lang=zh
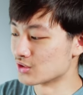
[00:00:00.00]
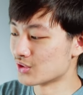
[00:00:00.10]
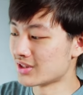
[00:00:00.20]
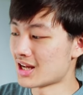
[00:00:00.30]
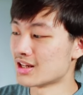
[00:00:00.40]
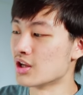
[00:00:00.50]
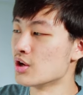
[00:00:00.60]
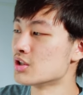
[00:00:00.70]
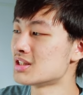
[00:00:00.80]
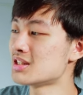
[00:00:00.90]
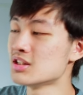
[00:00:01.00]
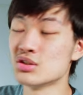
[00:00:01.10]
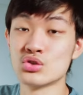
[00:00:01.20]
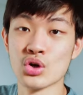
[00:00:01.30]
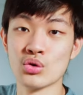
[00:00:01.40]
所以它的
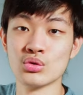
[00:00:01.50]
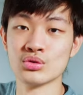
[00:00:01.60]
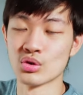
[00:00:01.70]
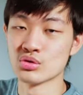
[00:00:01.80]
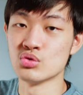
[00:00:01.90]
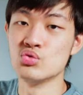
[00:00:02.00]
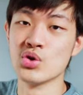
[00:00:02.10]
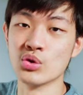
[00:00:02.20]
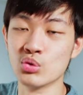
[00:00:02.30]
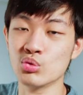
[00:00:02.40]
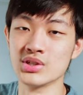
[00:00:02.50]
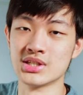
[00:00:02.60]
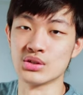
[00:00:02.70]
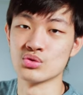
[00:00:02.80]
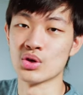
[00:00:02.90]
四周都是圆弧的
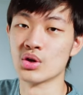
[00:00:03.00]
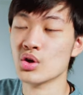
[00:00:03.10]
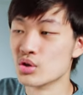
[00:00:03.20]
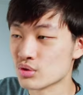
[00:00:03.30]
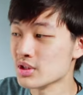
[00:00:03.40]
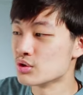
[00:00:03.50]
形状，所以